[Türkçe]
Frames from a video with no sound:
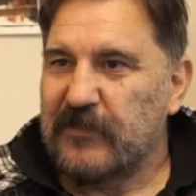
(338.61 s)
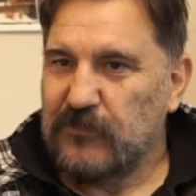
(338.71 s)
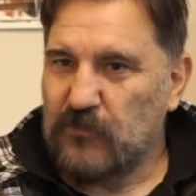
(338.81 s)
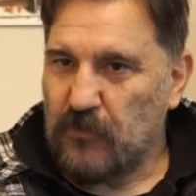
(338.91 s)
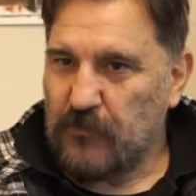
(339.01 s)

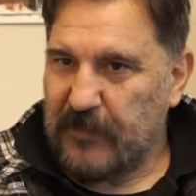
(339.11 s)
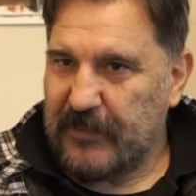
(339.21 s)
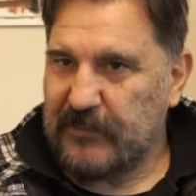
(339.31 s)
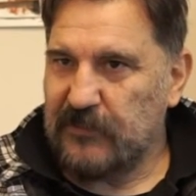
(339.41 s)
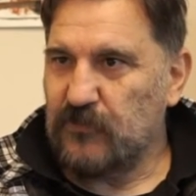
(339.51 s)

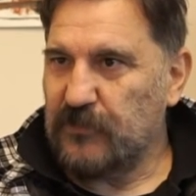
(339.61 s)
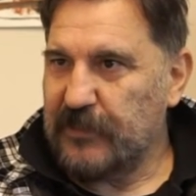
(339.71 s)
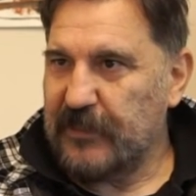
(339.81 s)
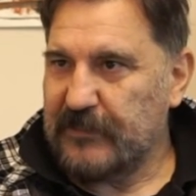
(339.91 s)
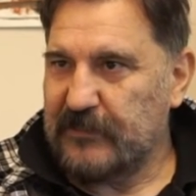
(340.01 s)
görmek,
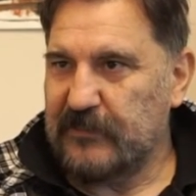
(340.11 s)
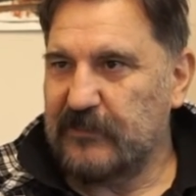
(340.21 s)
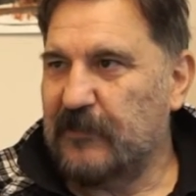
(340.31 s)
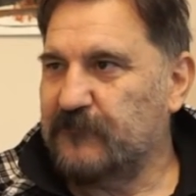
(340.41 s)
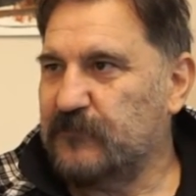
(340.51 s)
görerek
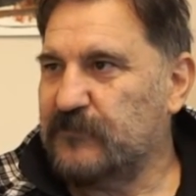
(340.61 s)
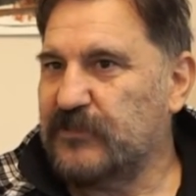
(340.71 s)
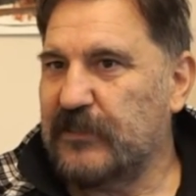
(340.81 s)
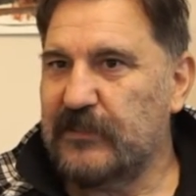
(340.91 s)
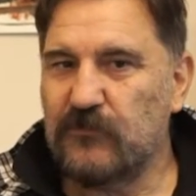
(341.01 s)
yaptığımız
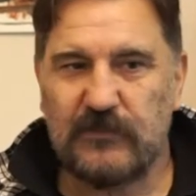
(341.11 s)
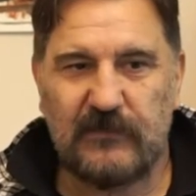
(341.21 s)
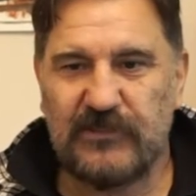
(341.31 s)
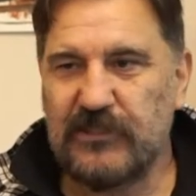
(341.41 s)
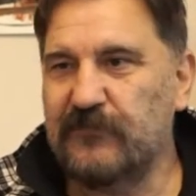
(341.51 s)
şeyler o
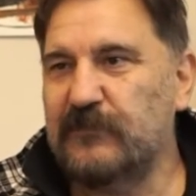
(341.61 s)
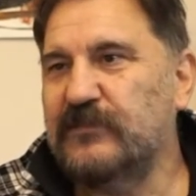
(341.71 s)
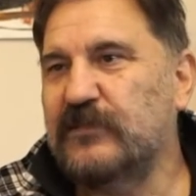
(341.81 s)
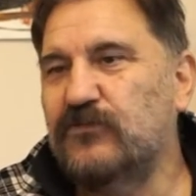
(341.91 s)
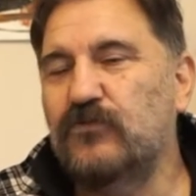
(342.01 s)
zaman
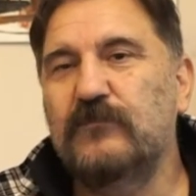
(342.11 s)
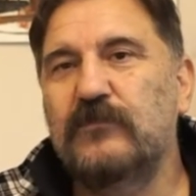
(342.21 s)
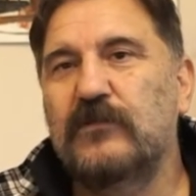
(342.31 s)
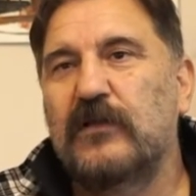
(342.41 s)
çevremizdeki tüm